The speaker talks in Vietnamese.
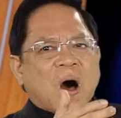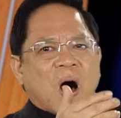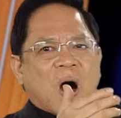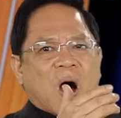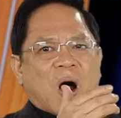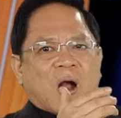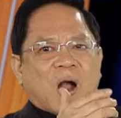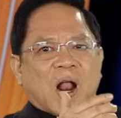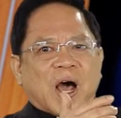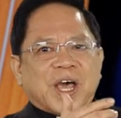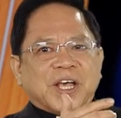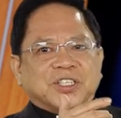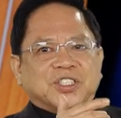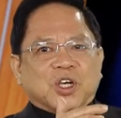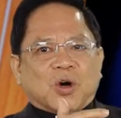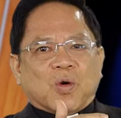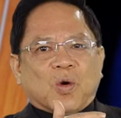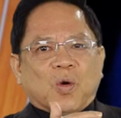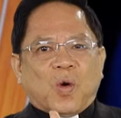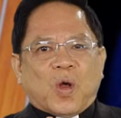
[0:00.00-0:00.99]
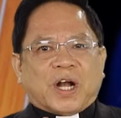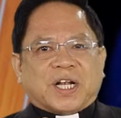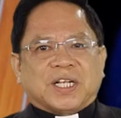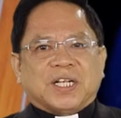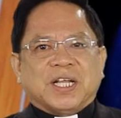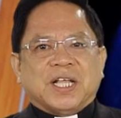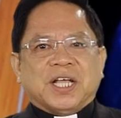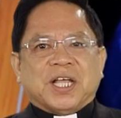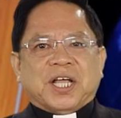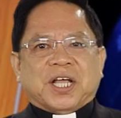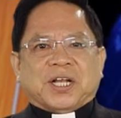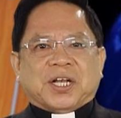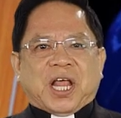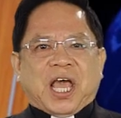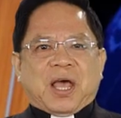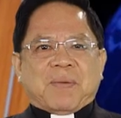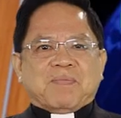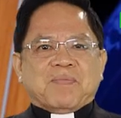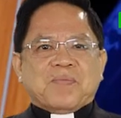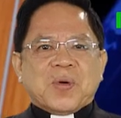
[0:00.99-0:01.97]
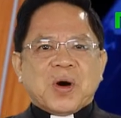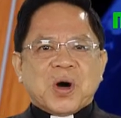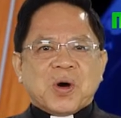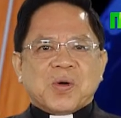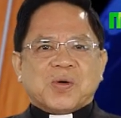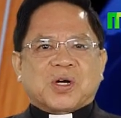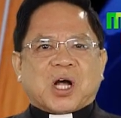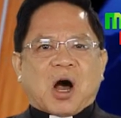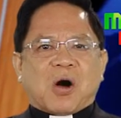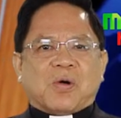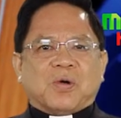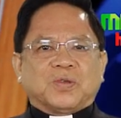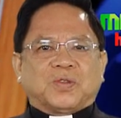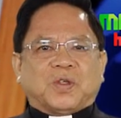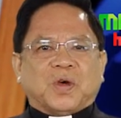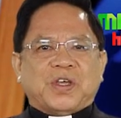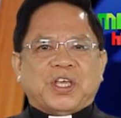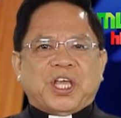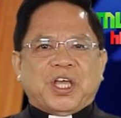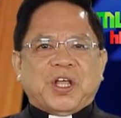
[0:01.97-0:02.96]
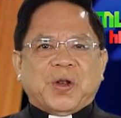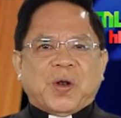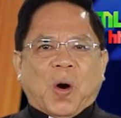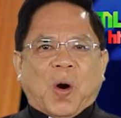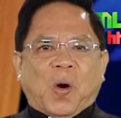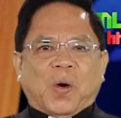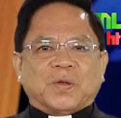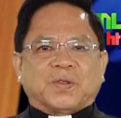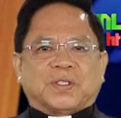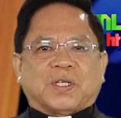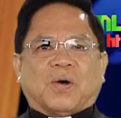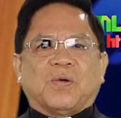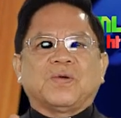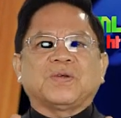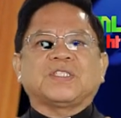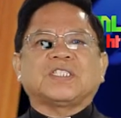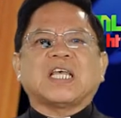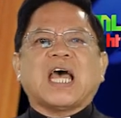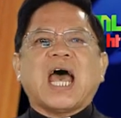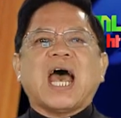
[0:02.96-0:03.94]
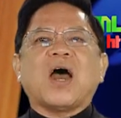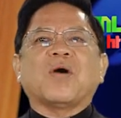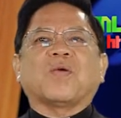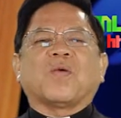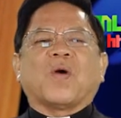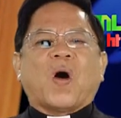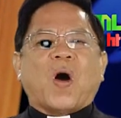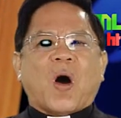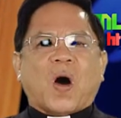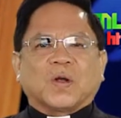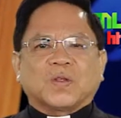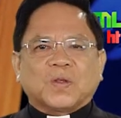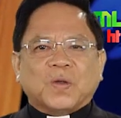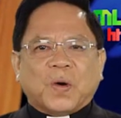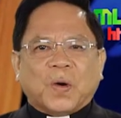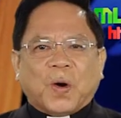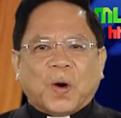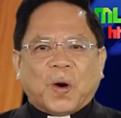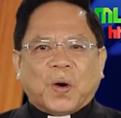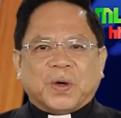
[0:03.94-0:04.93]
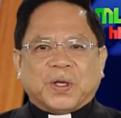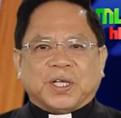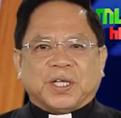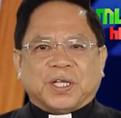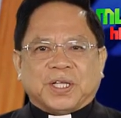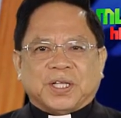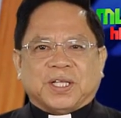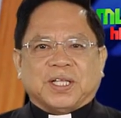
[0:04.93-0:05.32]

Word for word: họ lợi dụng luật để mưu cầu cho ý đồ xấu xa của họ thôi.